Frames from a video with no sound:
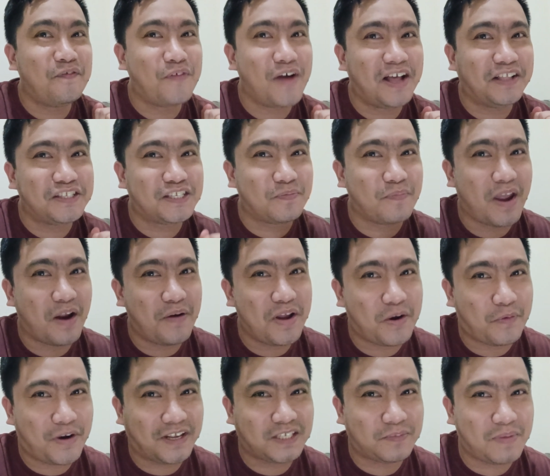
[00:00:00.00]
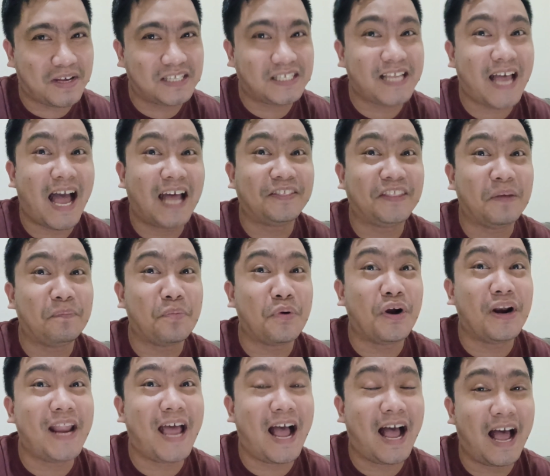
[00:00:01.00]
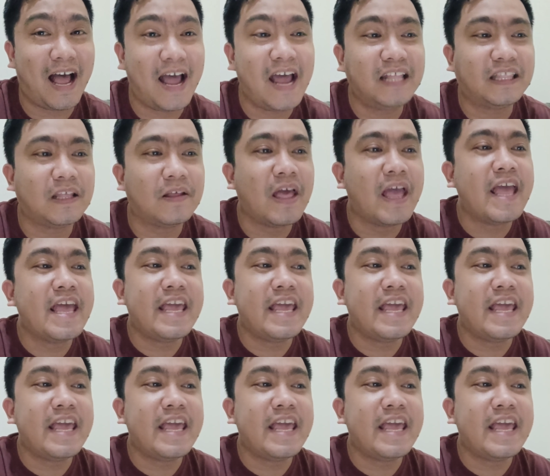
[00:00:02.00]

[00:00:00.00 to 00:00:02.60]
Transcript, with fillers: Advance Merry Christmas sa ating pong lahat.